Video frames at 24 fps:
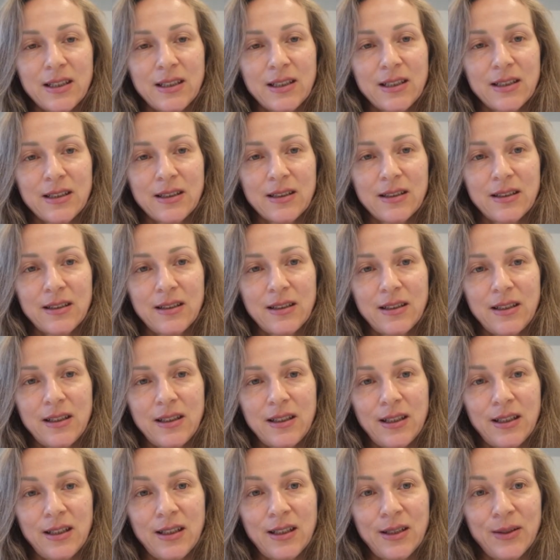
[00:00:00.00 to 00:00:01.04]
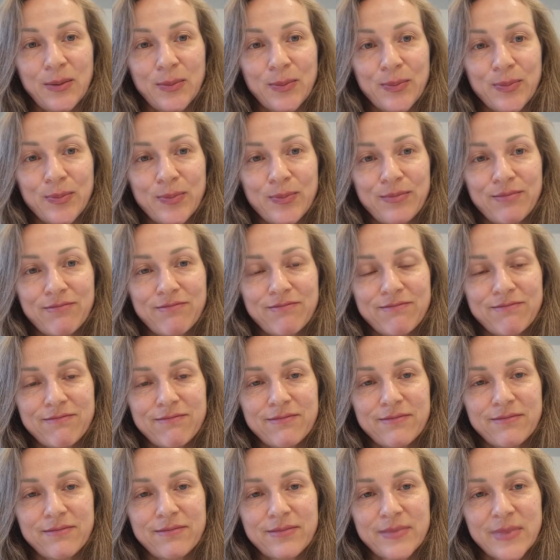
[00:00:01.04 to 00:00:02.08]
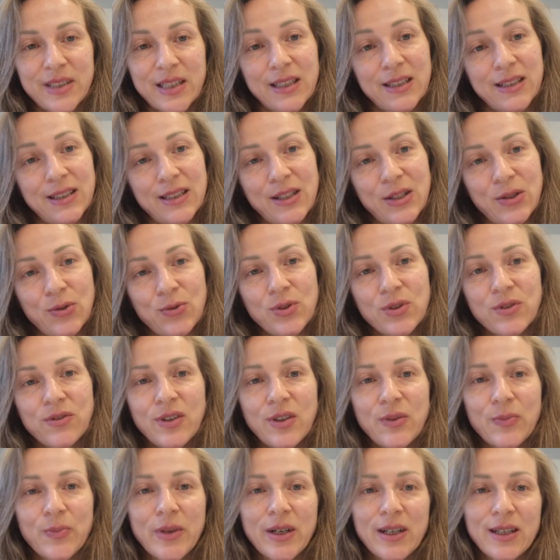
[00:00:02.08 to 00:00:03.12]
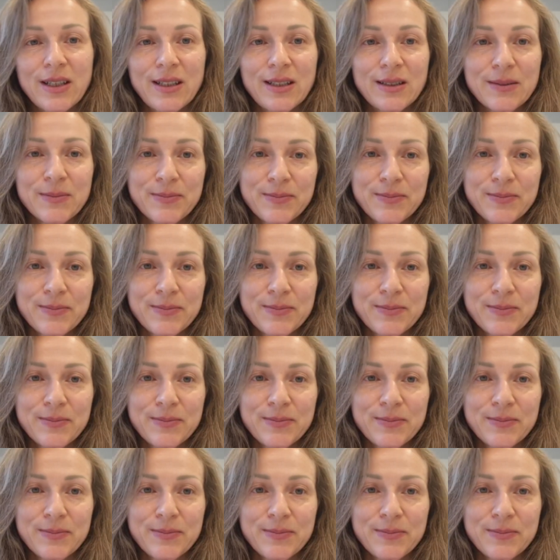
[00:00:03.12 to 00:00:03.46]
И, и благодарю за внимание.